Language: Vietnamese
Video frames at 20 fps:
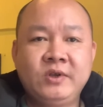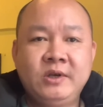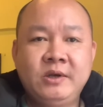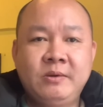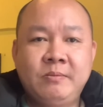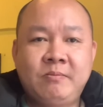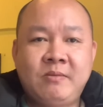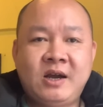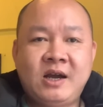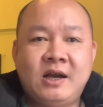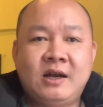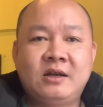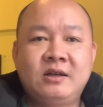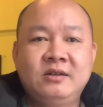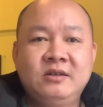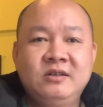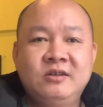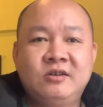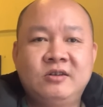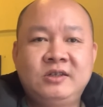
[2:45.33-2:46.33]
mà
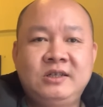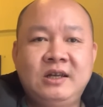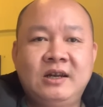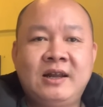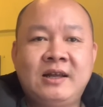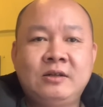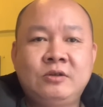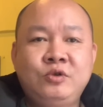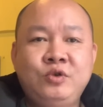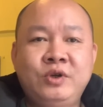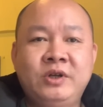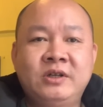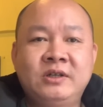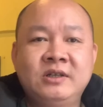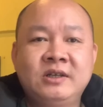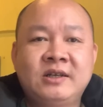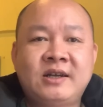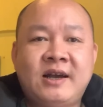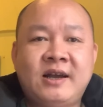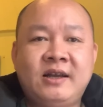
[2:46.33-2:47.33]
nó chỉ lan truyền
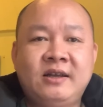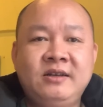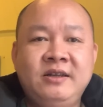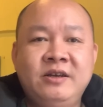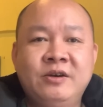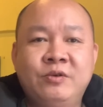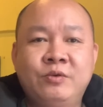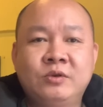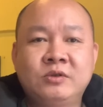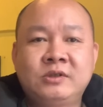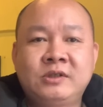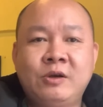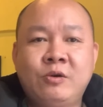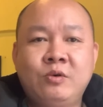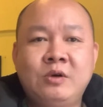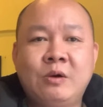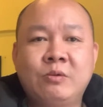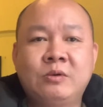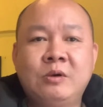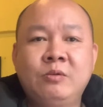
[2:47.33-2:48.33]
những cái điều nó
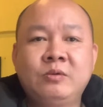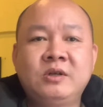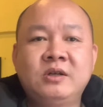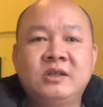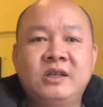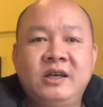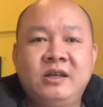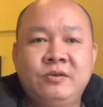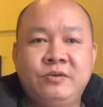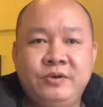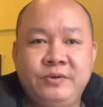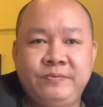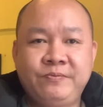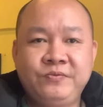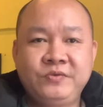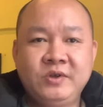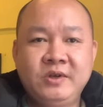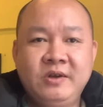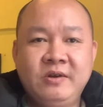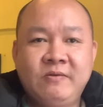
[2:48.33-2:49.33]
xấu độc, không tử tế thôi.
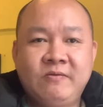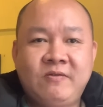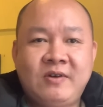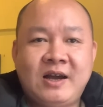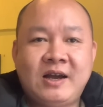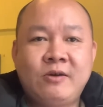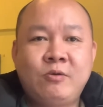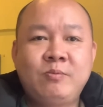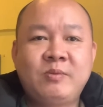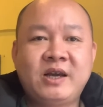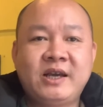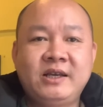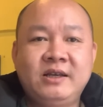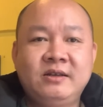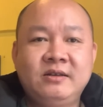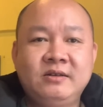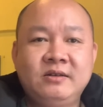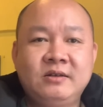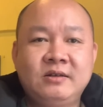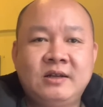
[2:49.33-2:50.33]
Và hôm nay
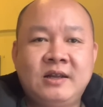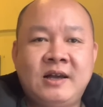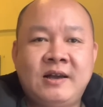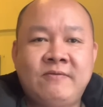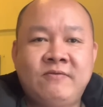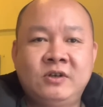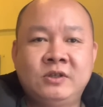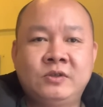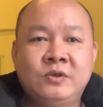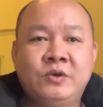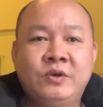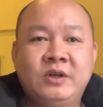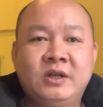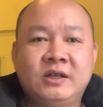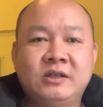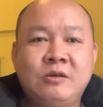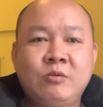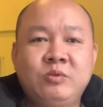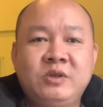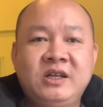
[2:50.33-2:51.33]
ấy, là vừa rồi là
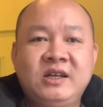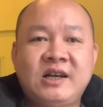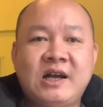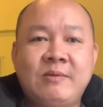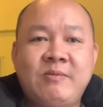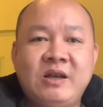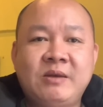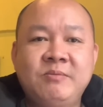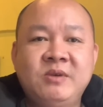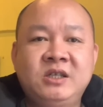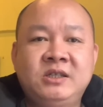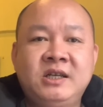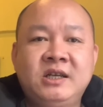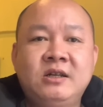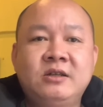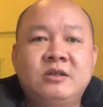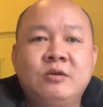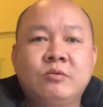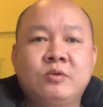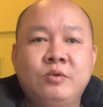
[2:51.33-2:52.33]
thông tin Khá Bảnh bị chết
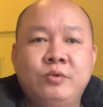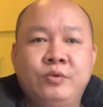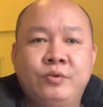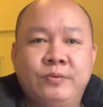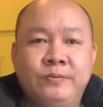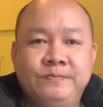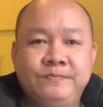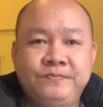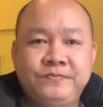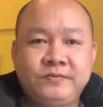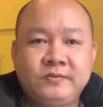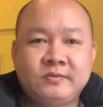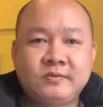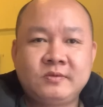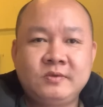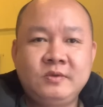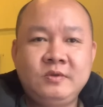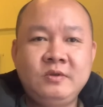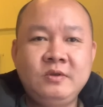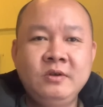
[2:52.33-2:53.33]
ở trong tù.
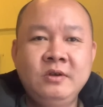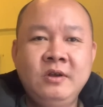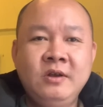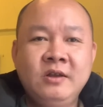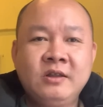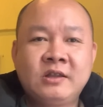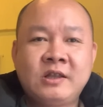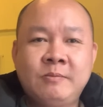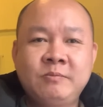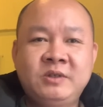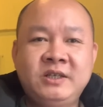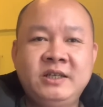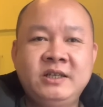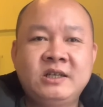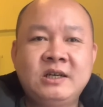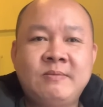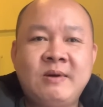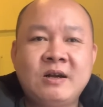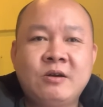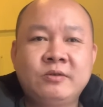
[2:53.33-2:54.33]
Thậm chí
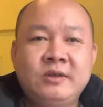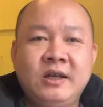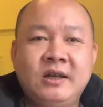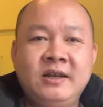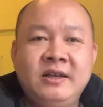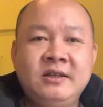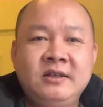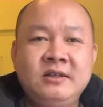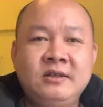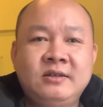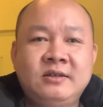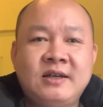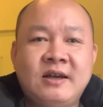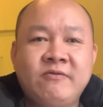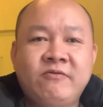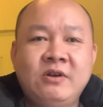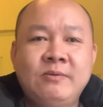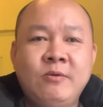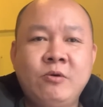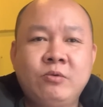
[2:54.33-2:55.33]
các bác có thể lên trang
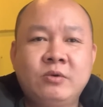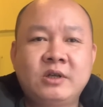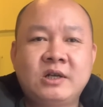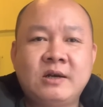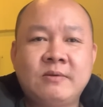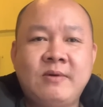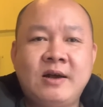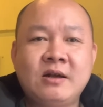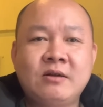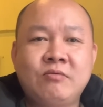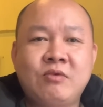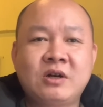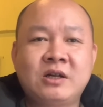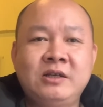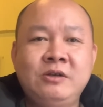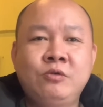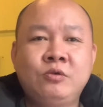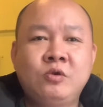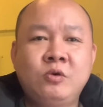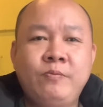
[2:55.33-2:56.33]
Facebook các bác hoặc là
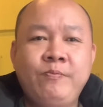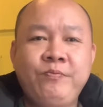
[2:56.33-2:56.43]
YouTube,